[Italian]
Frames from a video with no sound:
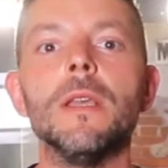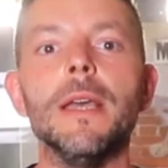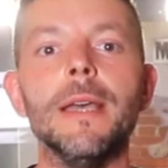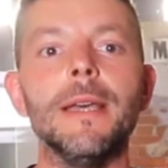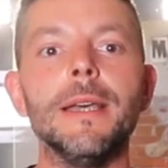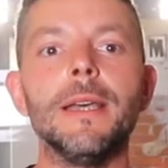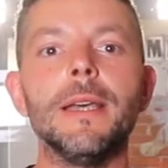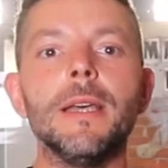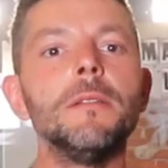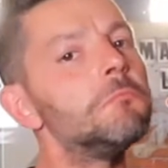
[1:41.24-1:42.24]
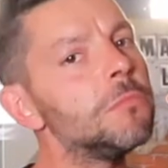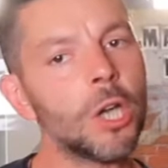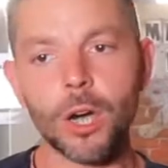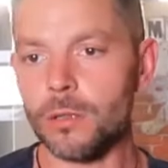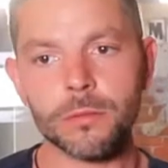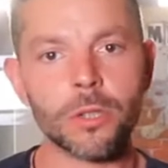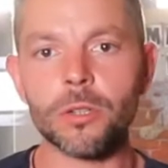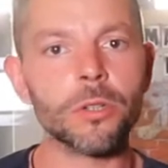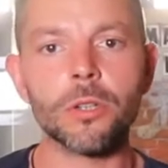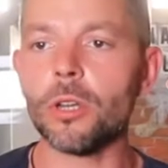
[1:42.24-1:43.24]
Eh, no, no,
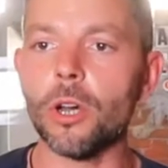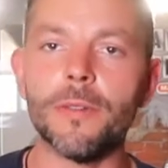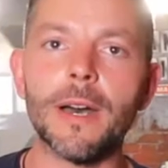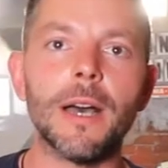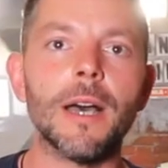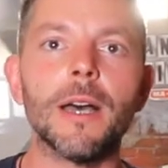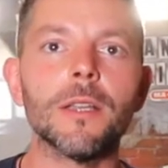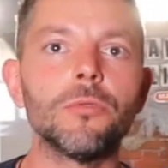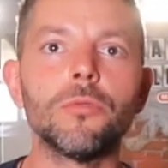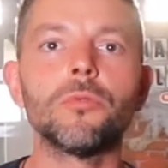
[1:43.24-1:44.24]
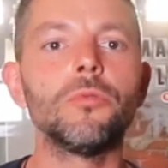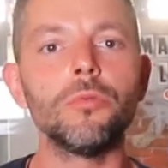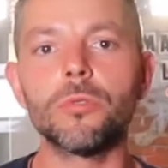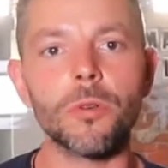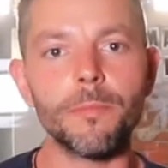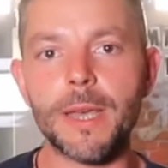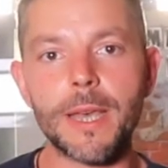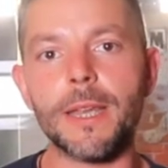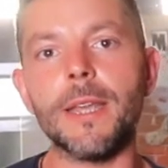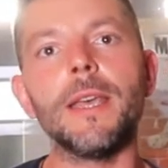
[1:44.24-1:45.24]
no, no, no, va tutto
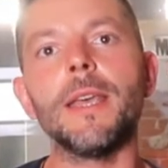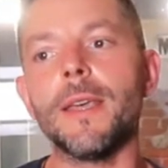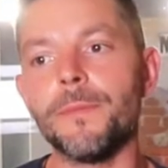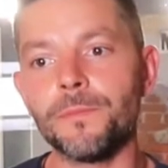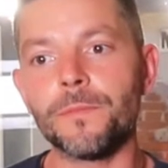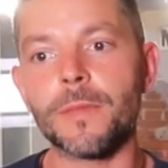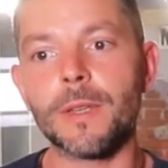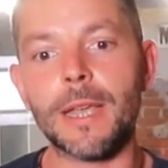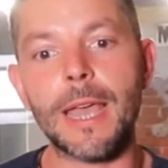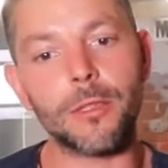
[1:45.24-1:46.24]
bene, è mm,